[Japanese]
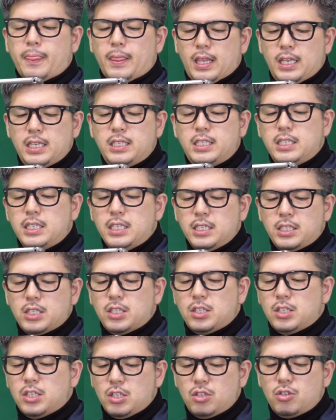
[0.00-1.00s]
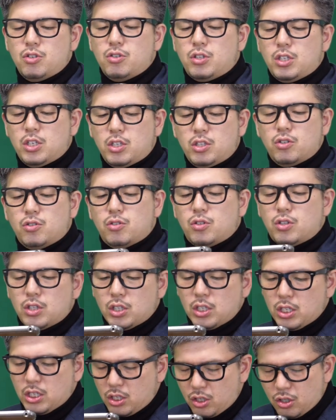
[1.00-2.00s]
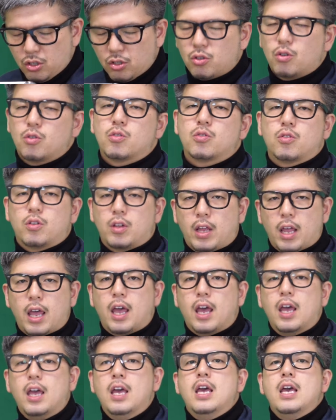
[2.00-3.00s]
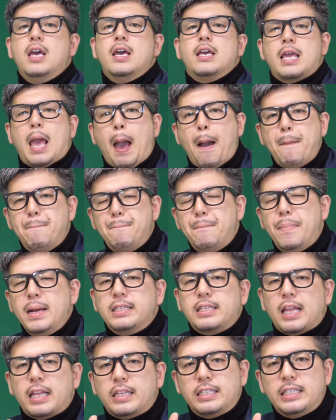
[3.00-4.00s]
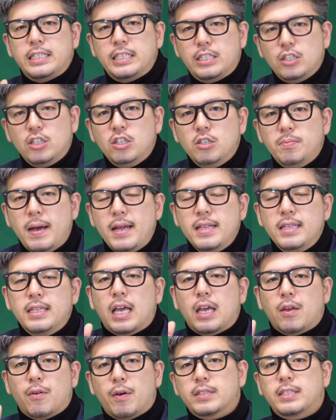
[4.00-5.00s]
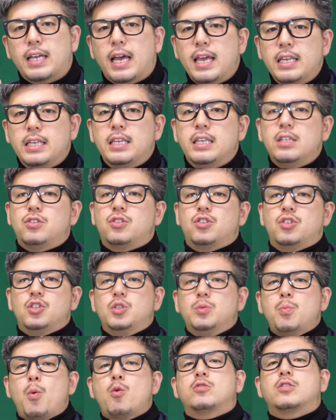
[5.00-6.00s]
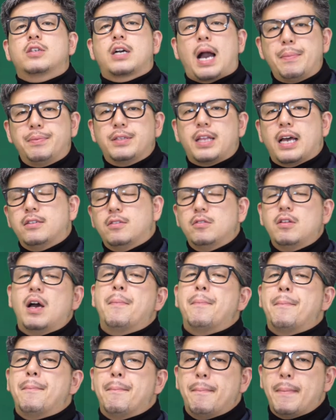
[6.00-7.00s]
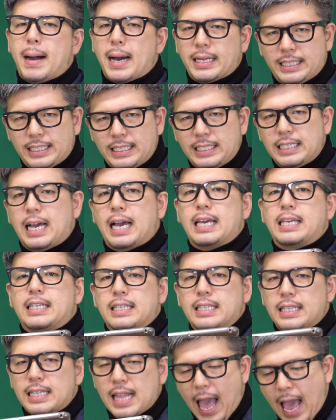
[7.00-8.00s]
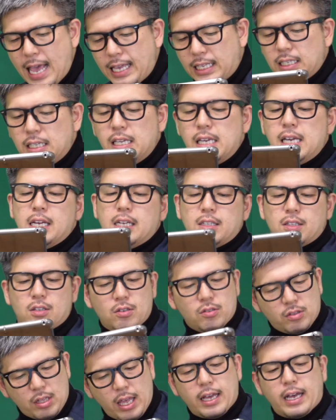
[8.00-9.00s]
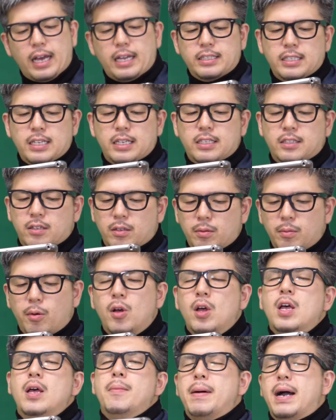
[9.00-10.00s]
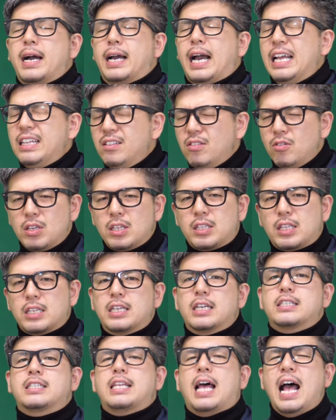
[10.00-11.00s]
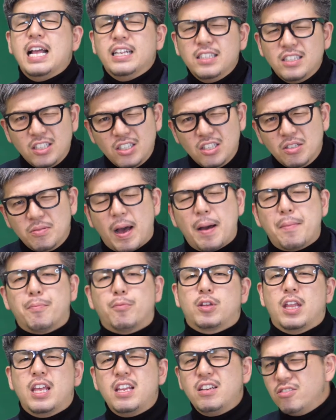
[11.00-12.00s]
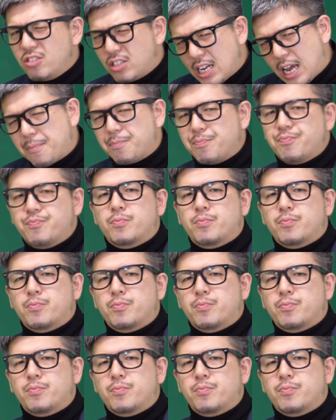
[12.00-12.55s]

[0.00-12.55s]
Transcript: いちいち、にじゅう、にじゅう、にじゅうということで、やっぱりね、にじゅうばん台は最近注目株であるのは間違いないっていうね、感じなんですけども、まあ、かといって、じゃあさんじゅうばんも出るじゃん。